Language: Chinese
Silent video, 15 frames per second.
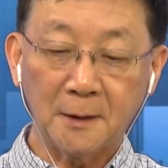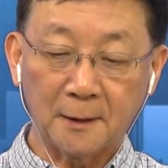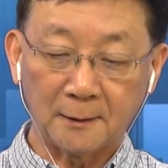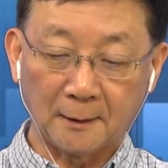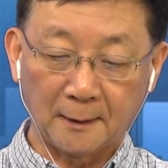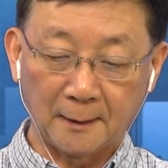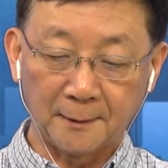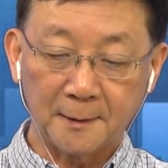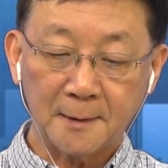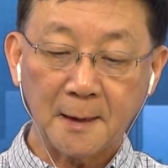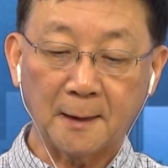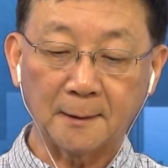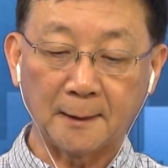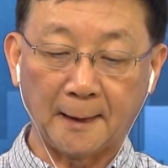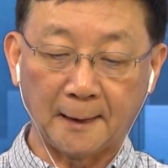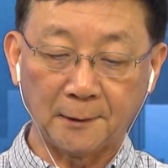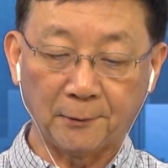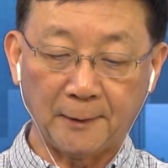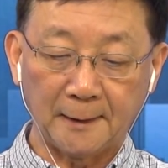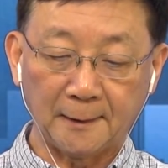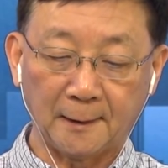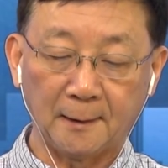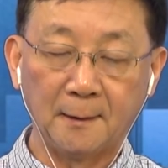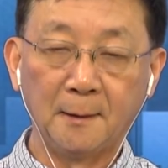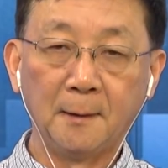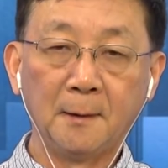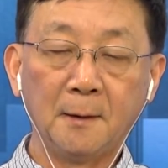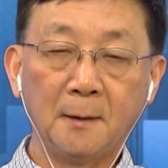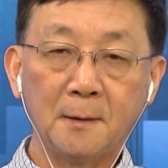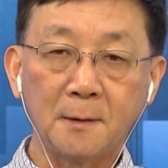个热闹了。那这样一来的话呢，
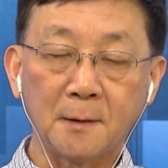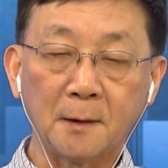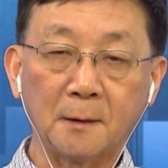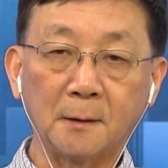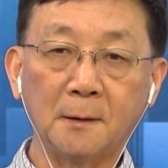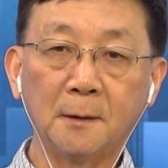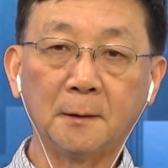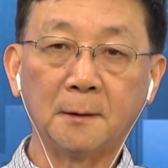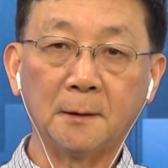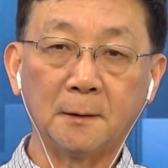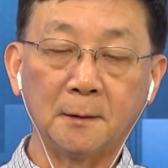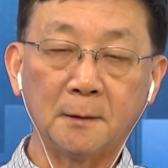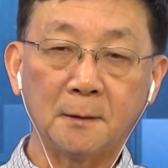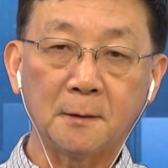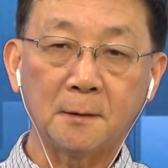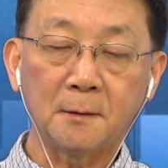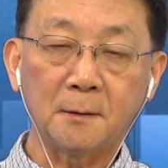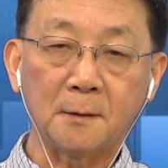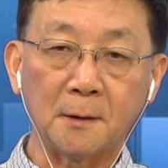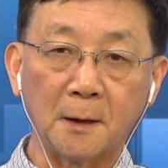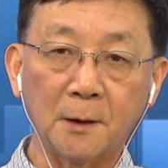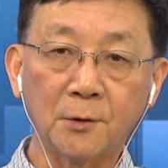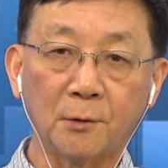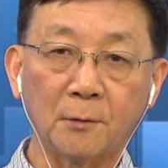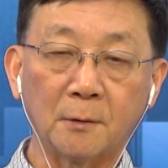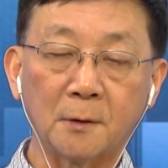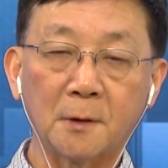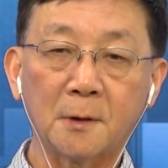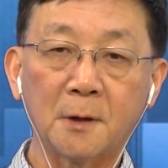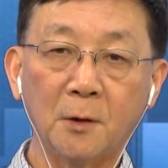整个的。节
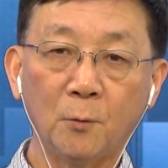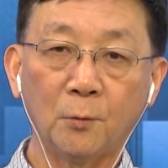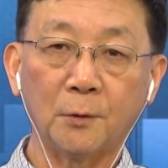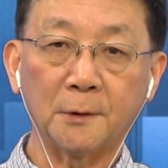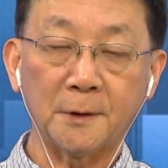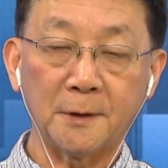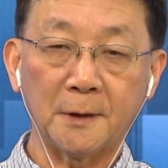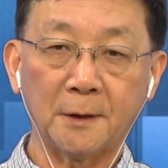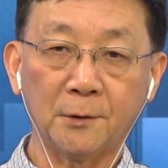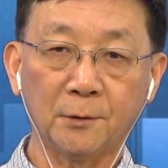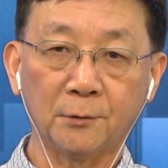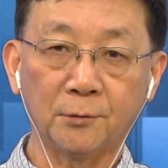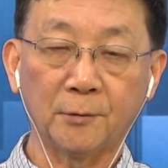奏生活的节奏